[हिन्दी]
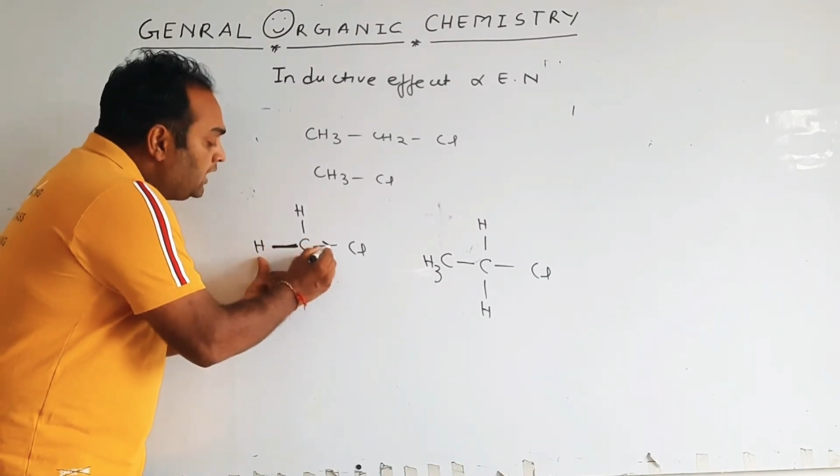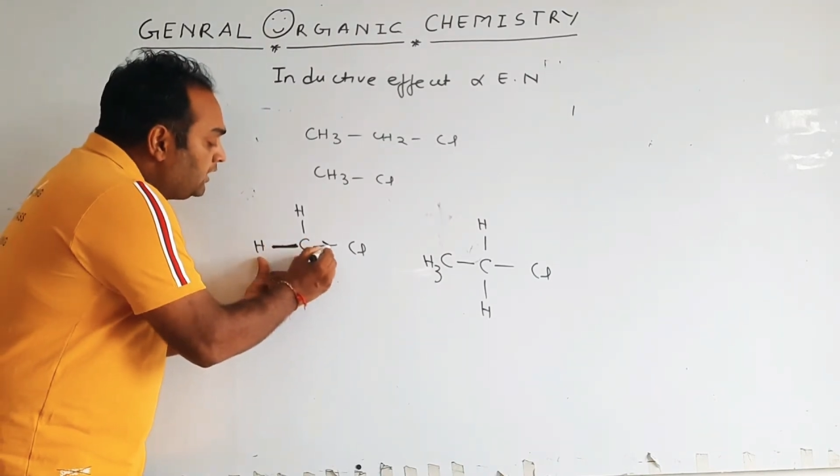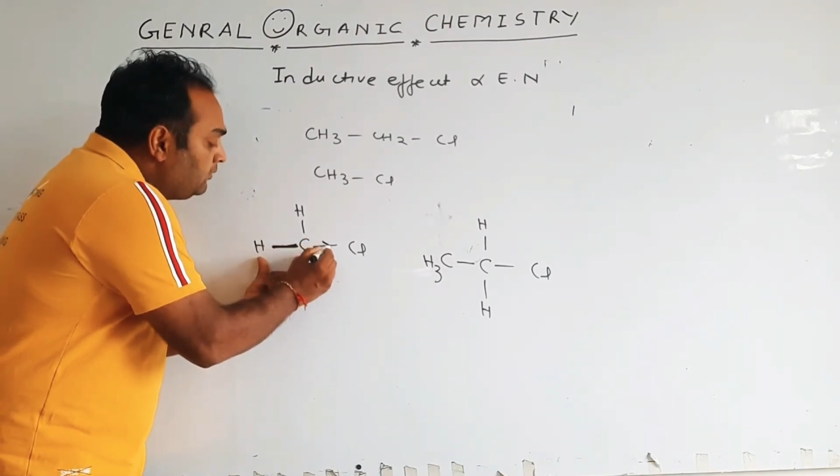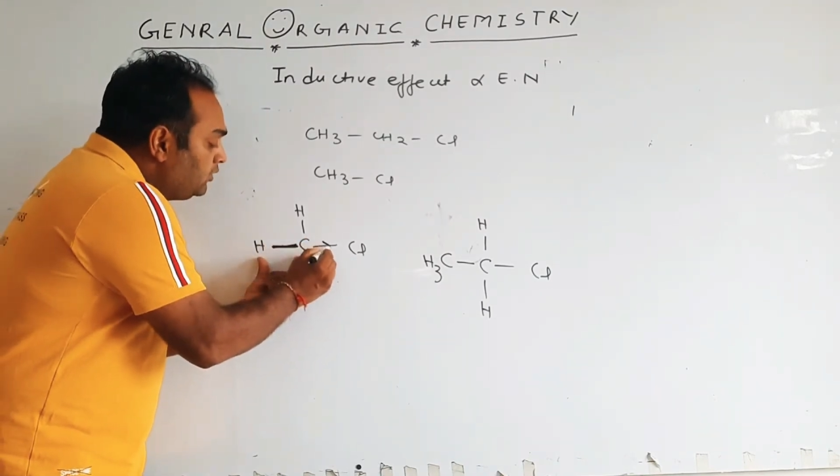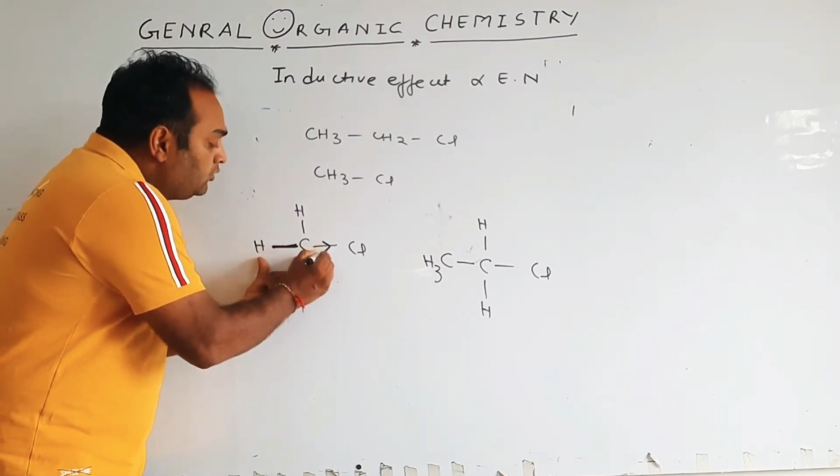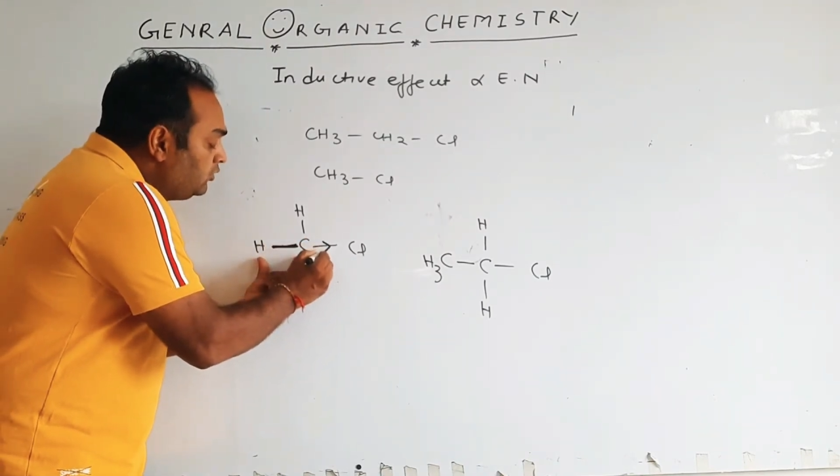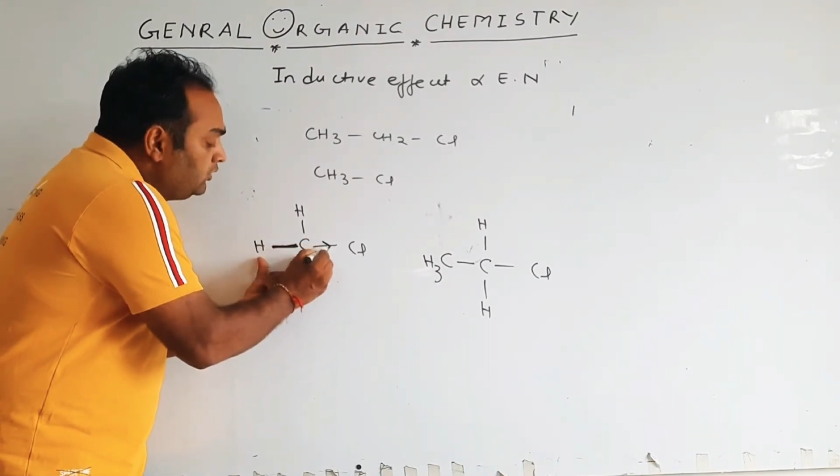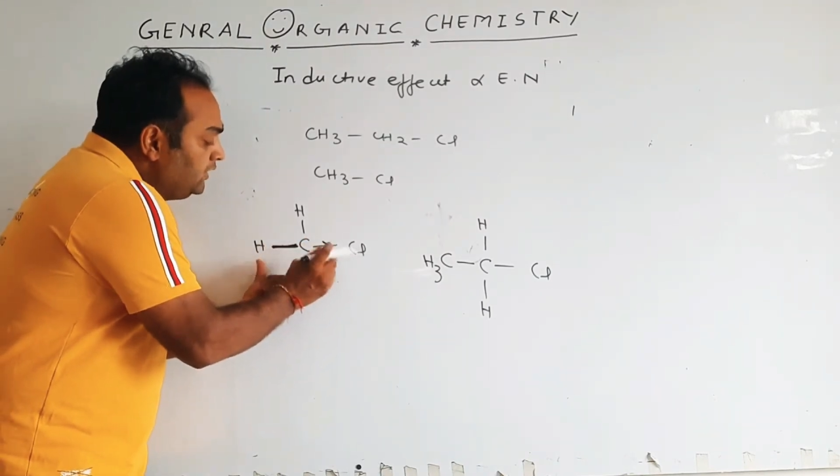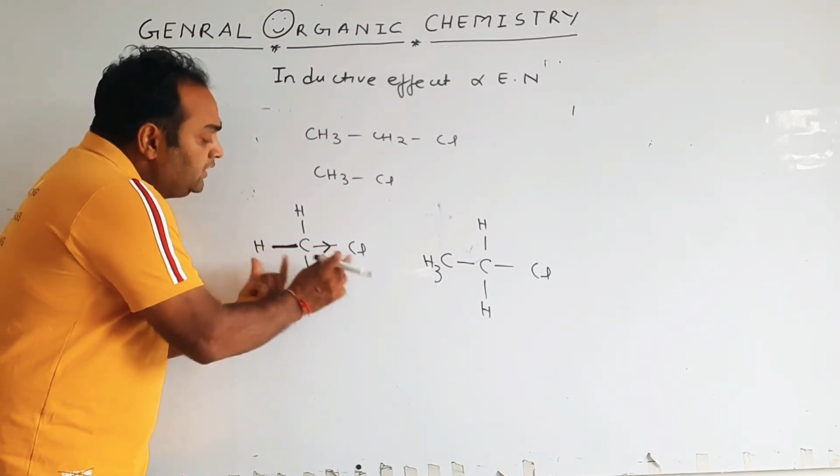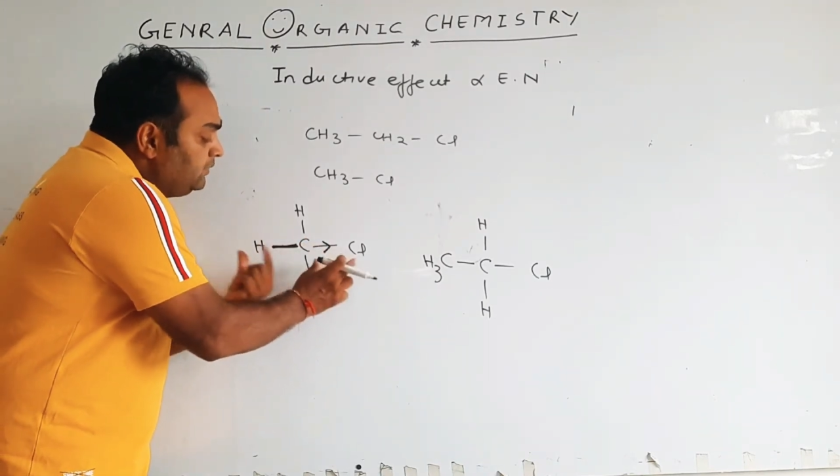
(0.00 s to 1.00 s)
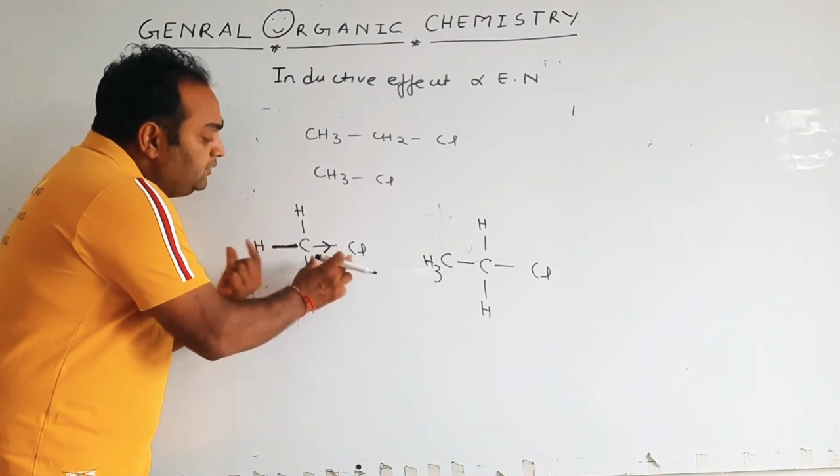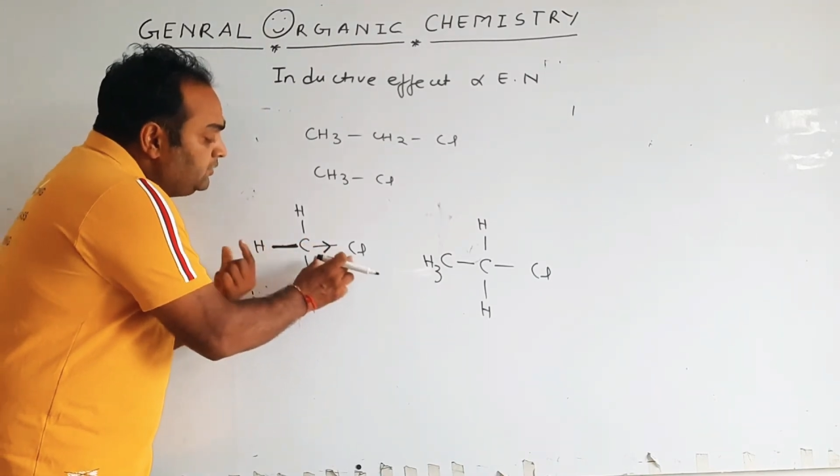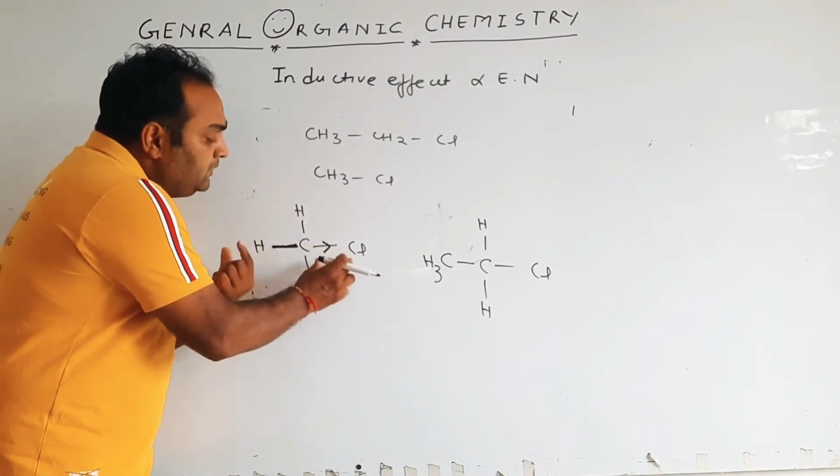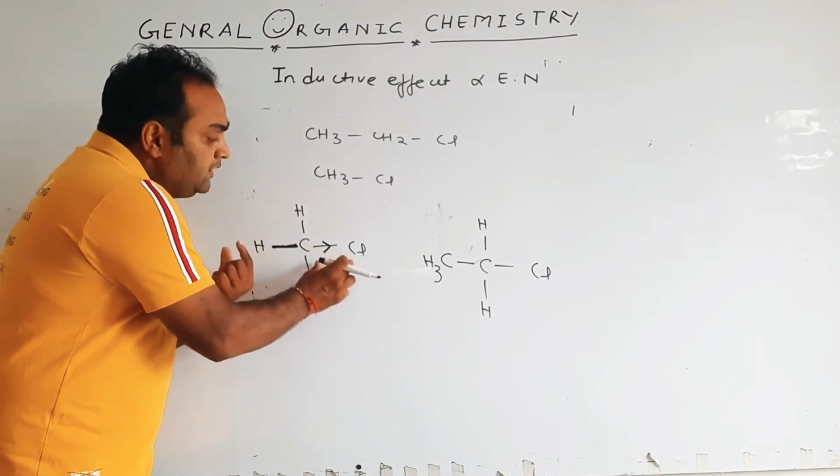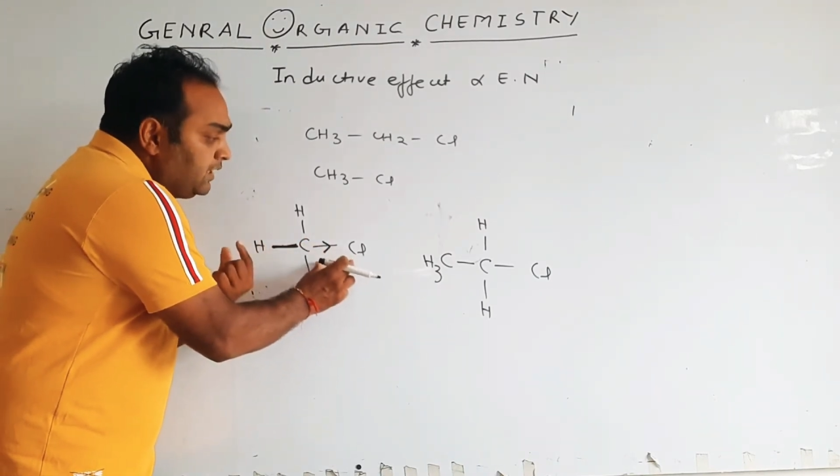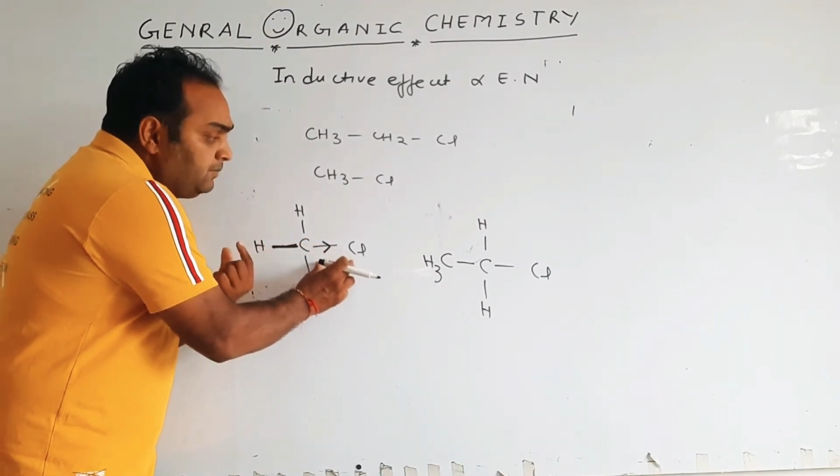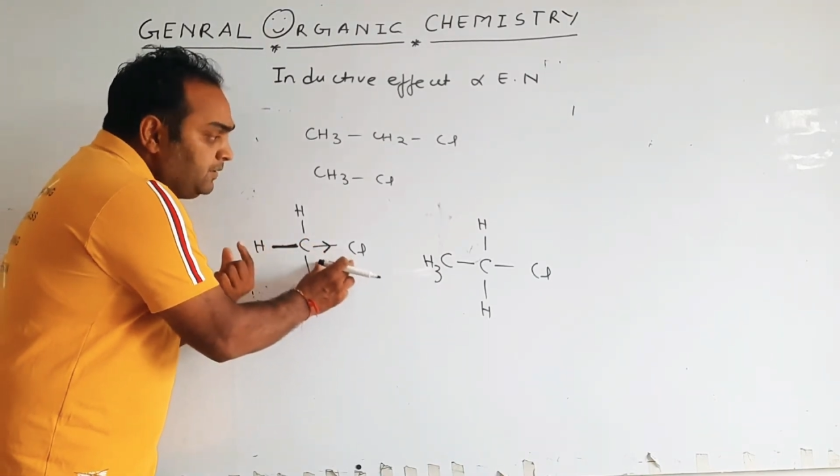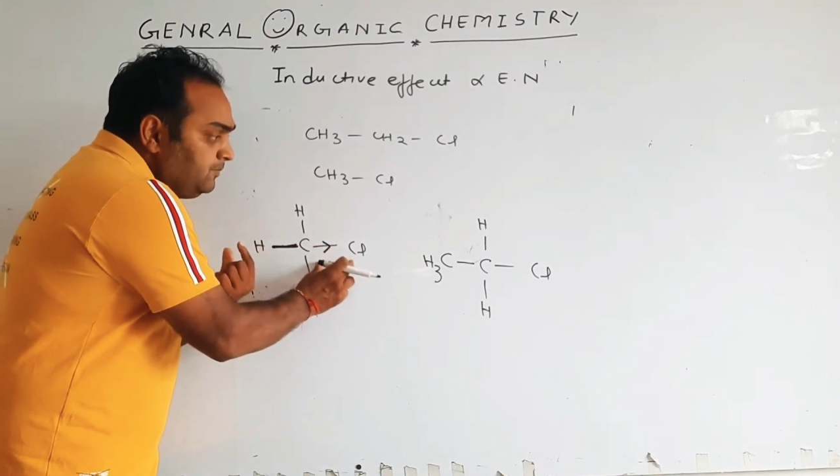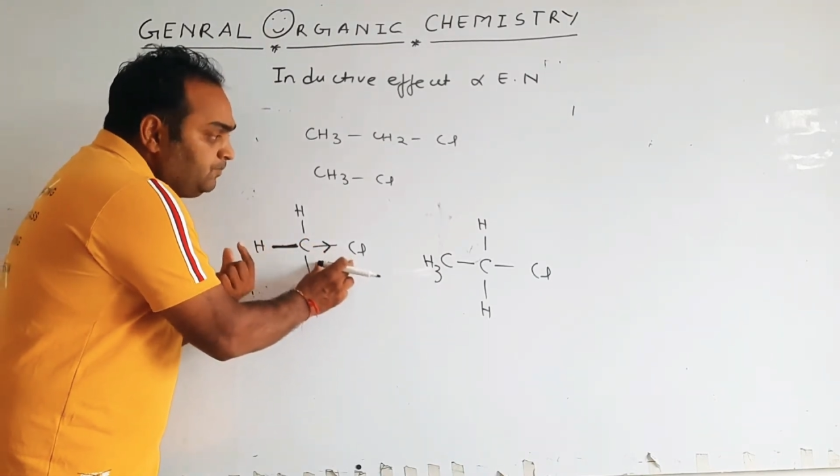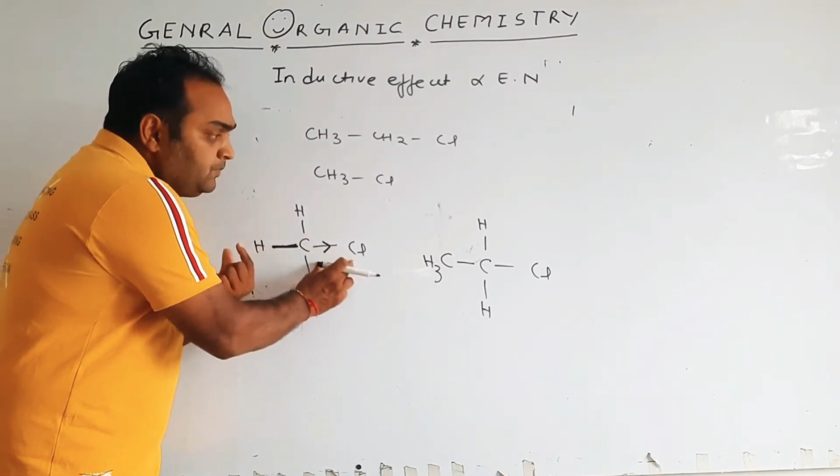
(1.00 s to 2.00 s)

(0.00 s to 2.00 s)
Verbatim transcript: कार्बन और क्लोरीन के बीच में यहाँ पे